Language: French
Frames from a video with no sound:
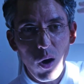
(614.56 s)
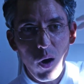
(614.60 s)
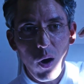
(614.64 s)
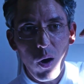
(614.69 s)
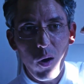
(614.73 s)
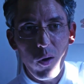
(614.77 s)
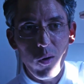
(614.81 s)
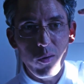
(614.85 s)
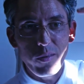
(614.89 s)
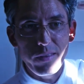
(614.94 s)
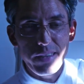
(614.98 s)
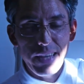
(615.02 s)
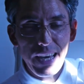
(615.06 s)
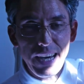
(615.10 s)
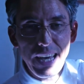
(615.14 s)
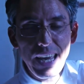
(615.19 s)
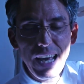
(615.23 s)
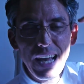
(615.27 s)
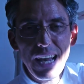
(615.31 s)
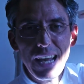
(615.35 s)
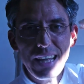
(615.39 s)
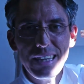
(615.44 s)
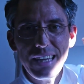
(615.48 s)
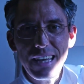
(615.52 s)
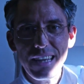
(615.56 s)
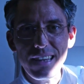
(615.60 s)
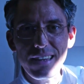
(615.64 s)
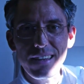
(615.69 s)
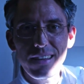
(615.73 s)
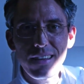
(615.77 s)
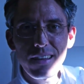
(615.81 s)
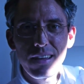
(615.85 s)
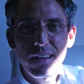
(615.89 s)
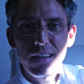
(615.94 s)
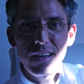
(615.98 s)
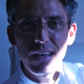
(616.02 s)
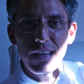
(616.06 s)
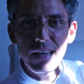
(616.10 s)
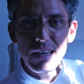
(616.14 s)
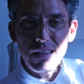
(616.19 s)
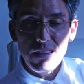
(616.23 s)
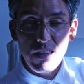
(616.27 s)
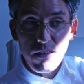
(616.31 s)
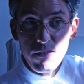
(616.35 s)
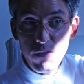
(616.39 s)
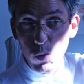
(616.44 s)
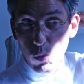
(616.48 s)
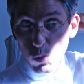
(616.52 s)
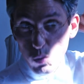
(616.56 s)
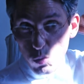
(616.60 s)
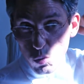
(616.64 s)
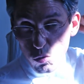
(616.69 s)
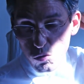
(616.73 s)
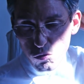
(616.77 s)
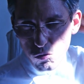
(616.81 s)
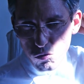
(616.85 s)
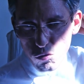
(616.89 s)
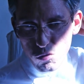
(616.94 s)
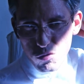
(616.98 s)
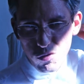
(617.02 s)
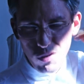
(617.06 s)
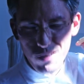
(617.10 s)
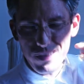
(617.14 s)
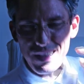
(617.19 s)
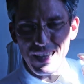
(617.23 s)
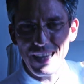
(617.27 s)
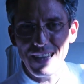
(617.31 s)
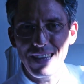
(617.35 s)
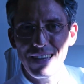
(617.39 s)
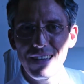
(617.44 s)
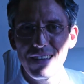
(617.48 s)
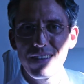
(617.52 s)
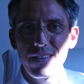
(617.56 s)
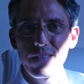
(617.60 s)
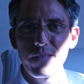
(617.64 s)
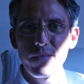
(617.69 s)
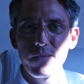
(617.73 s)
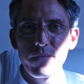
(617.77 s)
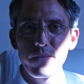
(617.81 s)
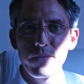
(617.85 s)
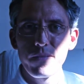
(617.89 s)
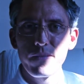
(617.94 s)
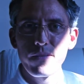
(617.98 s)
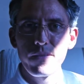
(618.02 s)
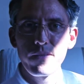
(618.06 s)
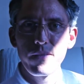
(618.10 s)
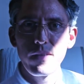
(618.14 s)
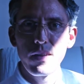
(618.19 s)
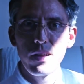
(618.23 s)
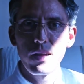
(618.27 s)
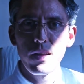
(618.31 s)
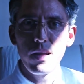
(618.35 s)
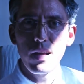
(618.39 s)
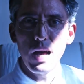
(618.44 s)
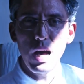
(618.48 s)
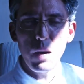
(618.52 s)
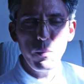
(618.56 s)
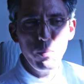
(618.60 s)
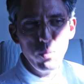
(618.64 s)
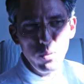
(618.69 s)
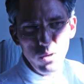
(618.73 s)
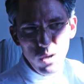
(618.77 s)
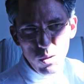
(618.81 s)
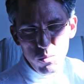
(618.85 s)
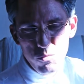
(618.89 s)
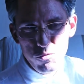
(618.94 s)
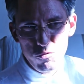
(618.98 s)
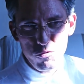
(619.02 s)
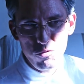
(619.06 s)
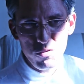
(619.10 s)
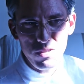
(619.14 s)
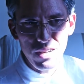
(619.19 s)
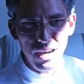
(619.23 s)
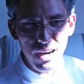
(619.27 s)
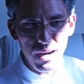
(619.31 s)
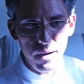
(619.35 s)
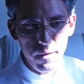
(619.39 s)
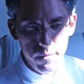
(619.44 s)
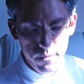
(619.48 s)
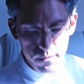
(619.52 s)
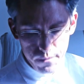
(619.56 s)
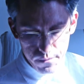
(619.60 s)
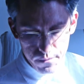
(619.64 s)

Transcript: euh, derrière la tête. Ils avaient autre chose en tête. Un peu comme Judas.